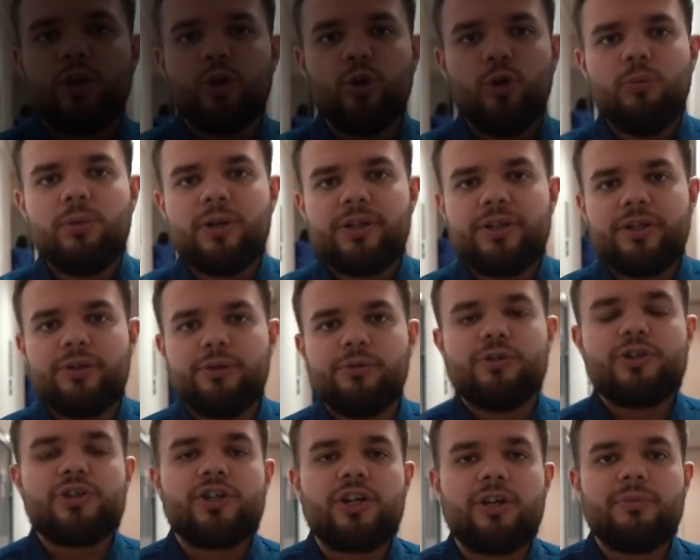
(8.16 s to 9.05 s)
Добрый день,
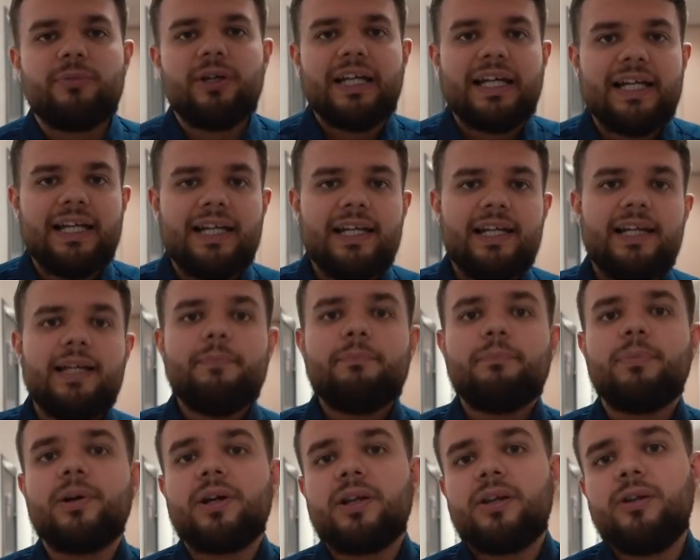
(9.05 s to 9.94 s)
уважаемые коллеги,
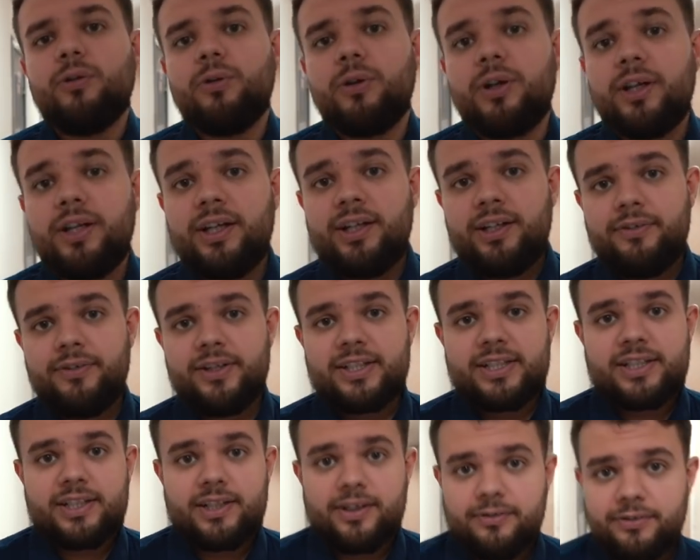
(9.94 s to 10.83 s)
партнеры и
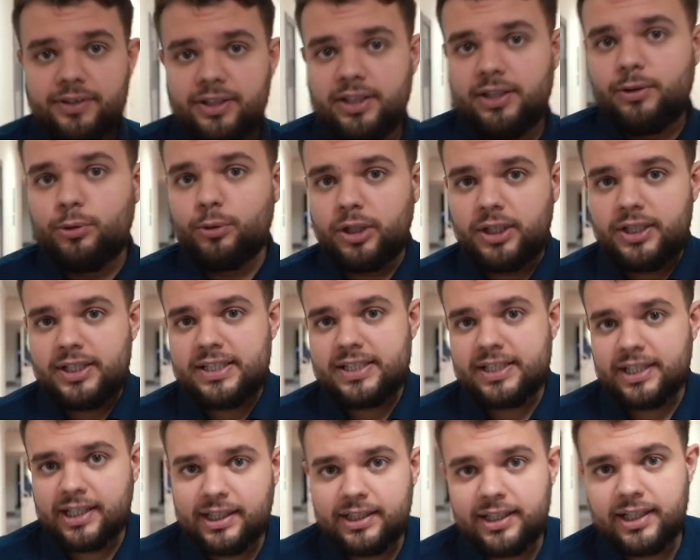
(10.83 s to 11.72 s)
инвесторы. Вы находитесь
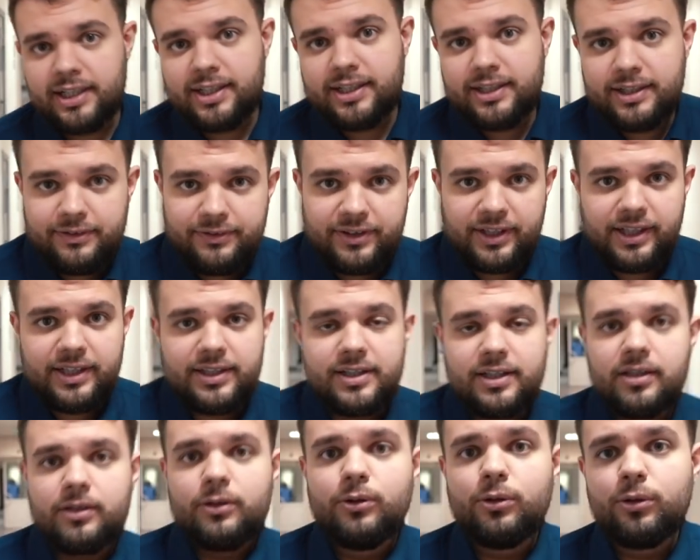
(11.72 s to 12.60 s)
на канале
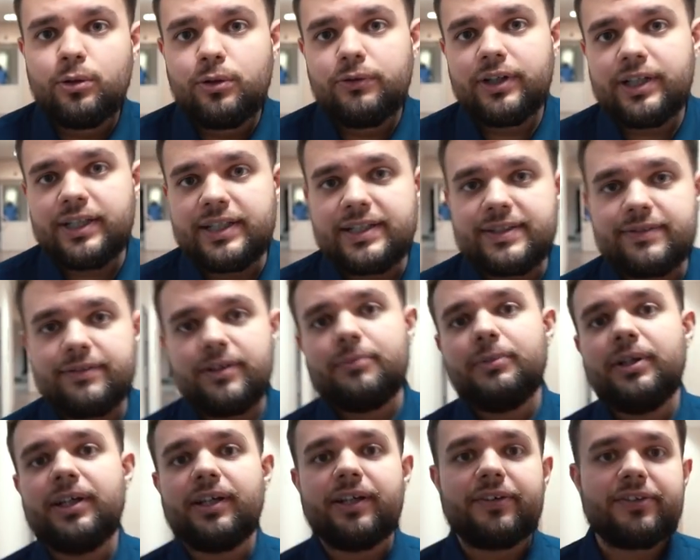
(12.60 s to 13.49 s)
«Двигатели Дуйнова» и с
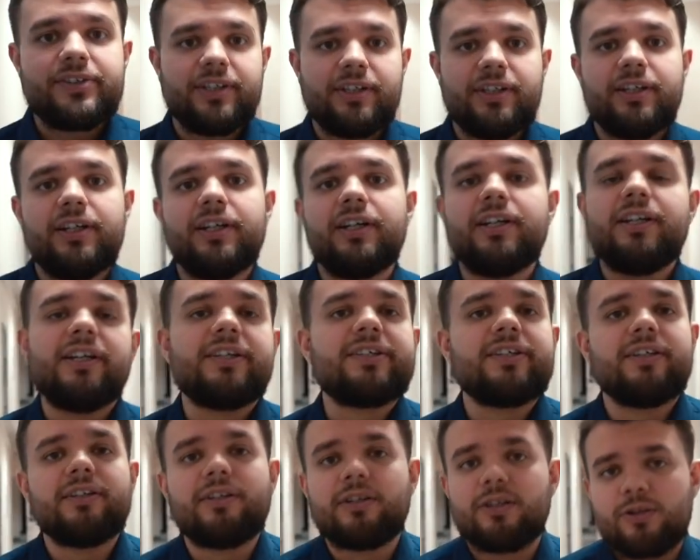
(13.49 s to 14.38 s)
вами, как всегда,
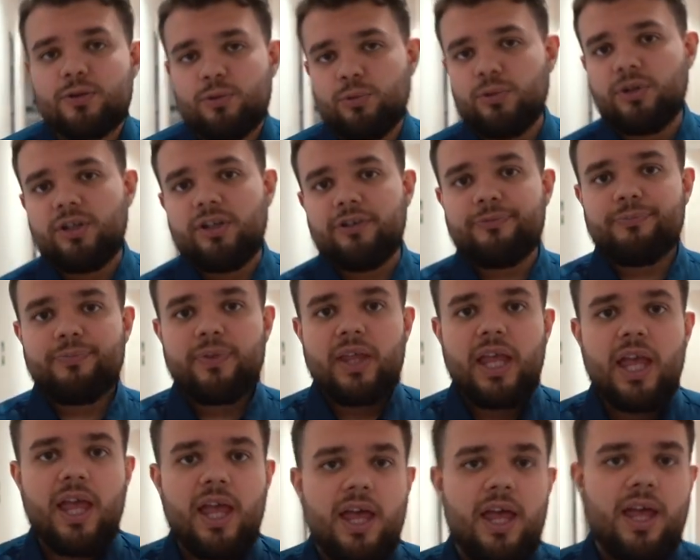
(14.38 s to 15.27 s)
Александр Сударев.
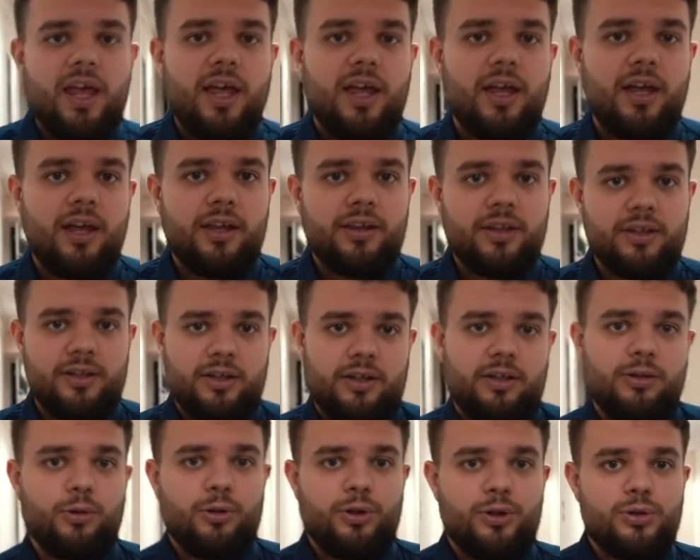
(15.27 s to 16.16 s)
На
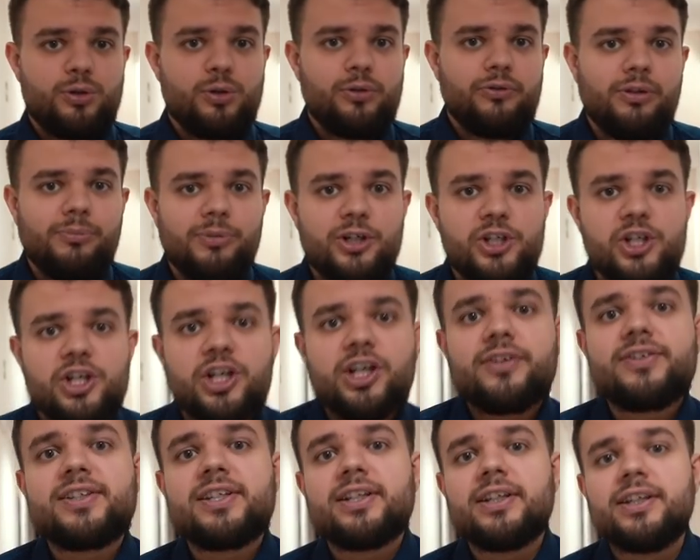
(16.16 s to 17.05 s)
территории Совалмаш,
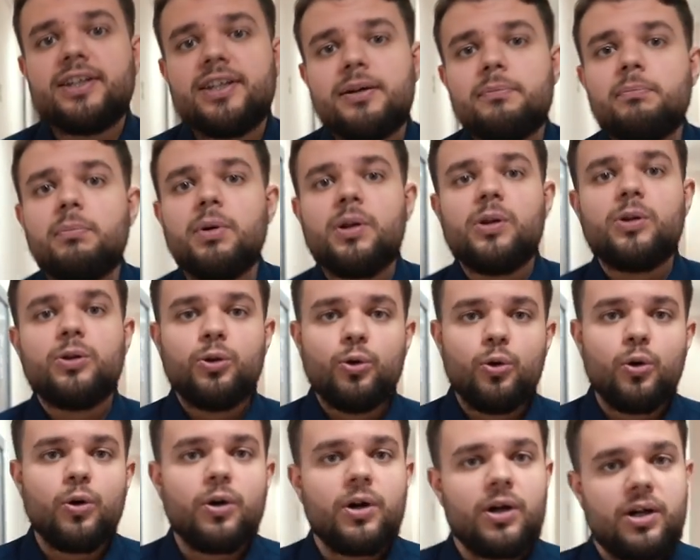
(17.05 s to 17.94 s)
как всегда,
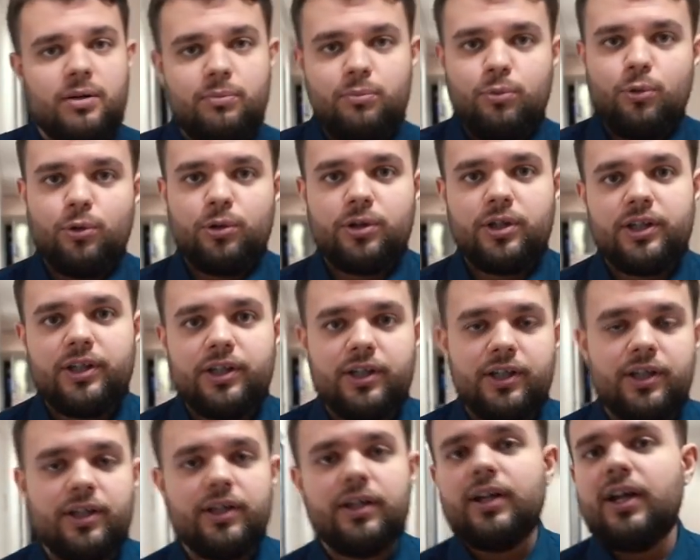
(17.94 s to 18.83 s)
полно работы,
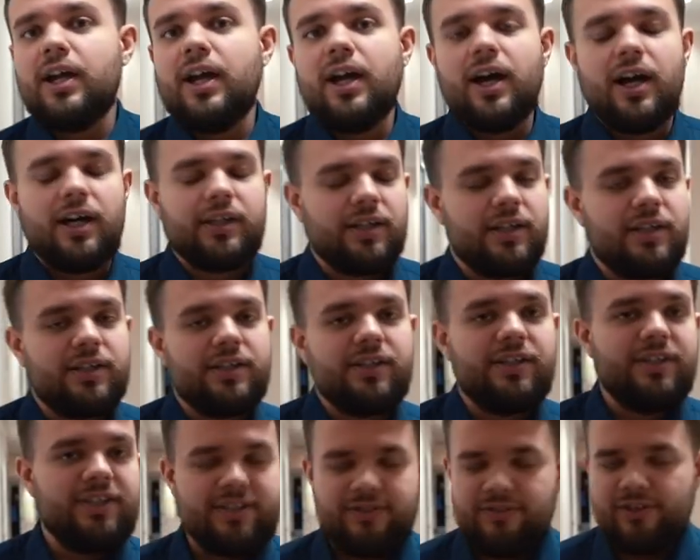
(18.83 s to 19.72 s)
и она
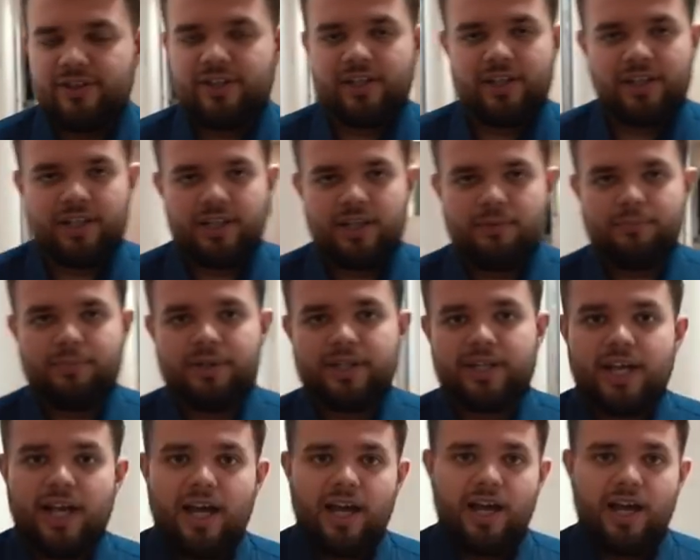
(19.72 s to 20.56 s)
действительно кипит.